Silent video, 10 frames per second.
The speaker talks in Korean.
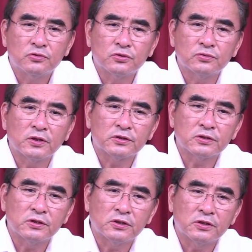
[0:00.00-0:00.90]

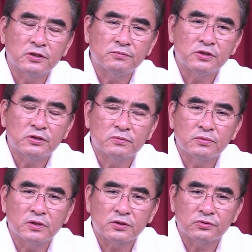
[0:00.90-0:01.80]
중국에서
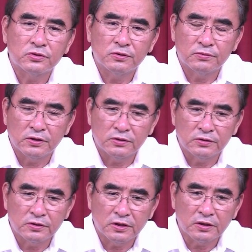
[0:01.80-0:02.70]
임시정부가
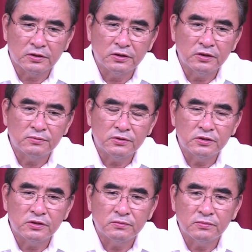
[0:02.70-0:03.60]
수립되었는데 그
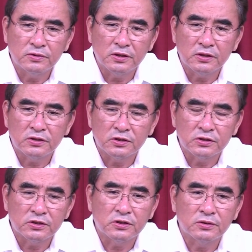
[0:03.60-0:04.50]
임시정부의
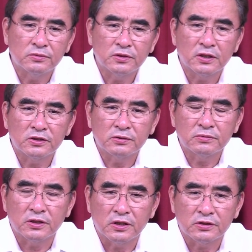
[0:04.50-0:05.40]
정신을 우리가
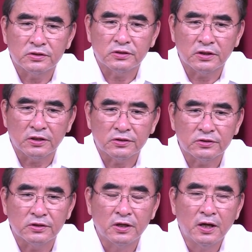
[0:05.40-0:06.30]
지금
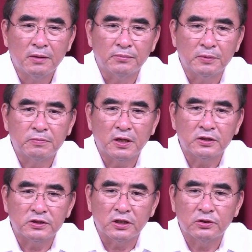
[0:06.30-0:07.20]
개성해서
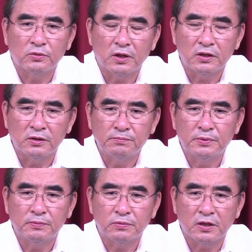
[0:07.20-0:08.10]
법과 제도와
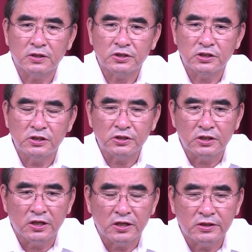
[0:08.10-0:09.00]
헌법과
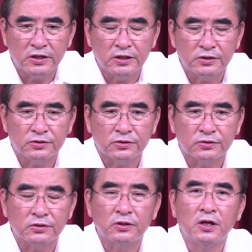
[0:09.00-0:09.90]
실체에
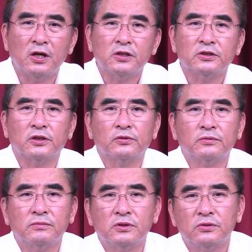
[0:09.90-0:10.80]
있어서
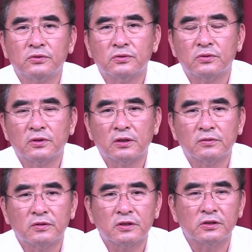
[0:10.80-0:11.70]
새로운
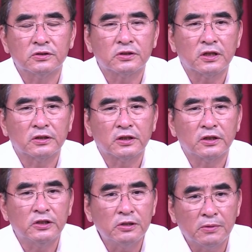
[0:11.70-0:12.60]
민주공화국을
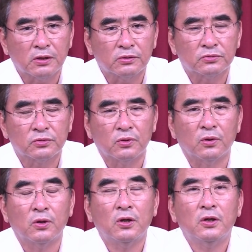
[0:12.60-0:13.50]
건설한다는 이 말을
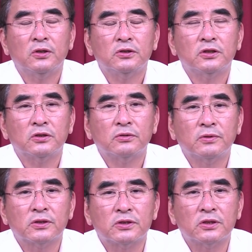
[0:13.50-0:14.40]
두고
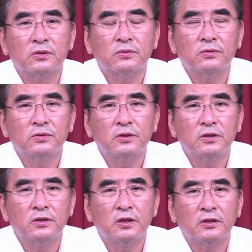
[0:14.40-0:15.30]

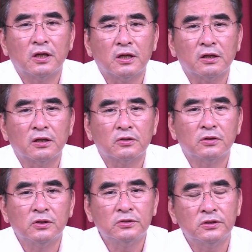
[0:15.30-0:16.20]
1919년에 나라가
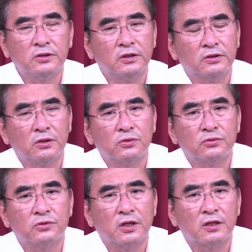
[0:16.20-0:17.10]
건설되었다고
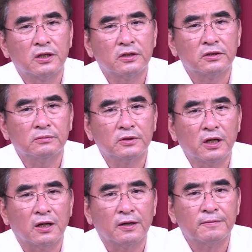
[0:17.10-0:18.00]
주장을 하는
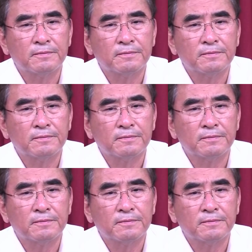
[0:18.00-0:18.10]
겁니다.